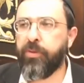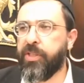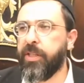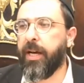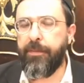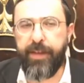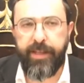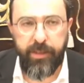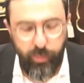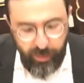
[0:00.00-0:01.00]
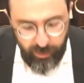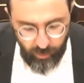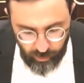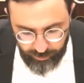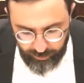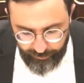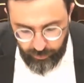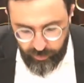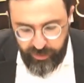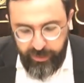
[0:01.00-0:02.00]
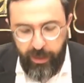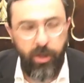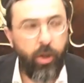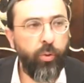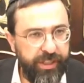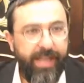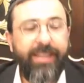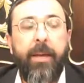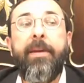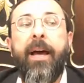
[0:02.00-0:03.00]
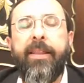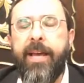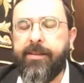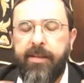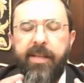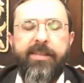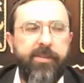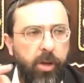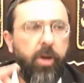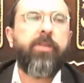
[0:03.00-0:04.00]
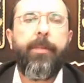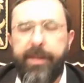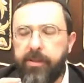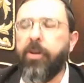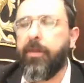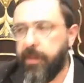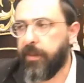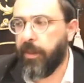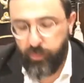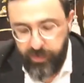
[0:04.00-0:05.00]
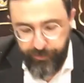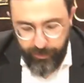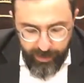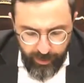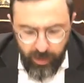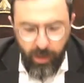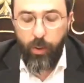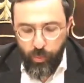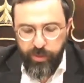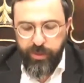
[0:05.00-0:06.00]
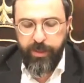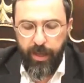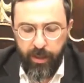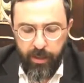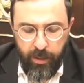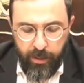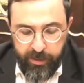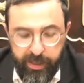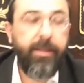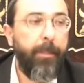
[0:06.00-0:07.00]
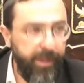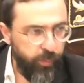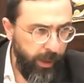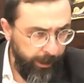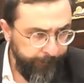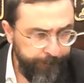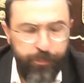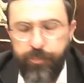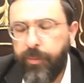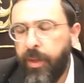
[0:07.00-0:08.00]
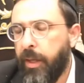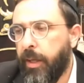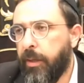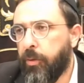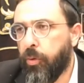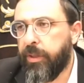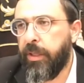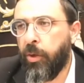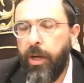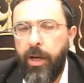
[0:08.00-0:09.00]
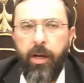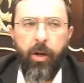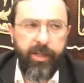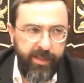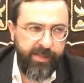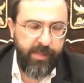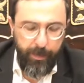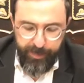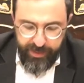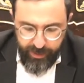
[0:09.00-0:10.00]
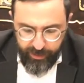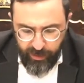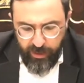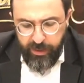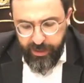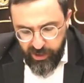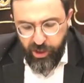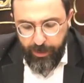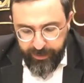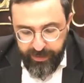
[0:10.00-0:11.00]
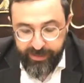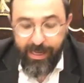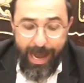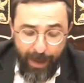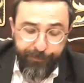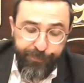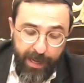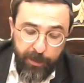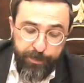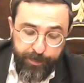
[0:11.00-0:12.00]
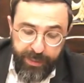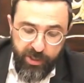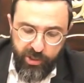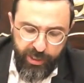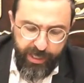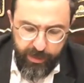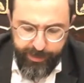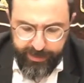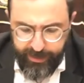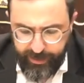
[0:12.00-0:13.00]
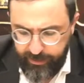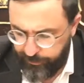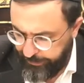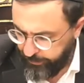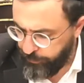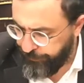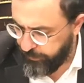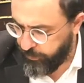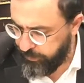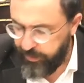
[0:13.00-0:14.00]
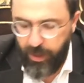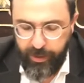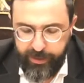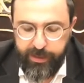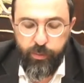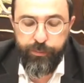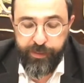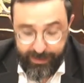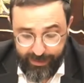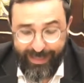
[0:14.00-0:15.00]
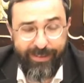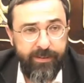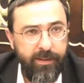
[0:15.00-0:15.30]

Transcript: aussi écrit tout, hein, un homme qui va avec une Nida. Donc il a été Méhanès, sa sœur, sa belle-sœur, etc., toutes ces femmes-là, ou une Nida, qui était Betula. Et donc il aura un Knas à payer. Yesh Knas, Afalpi chez NBI Karet, malgré le fait qu'ici un Chiyuv Karet,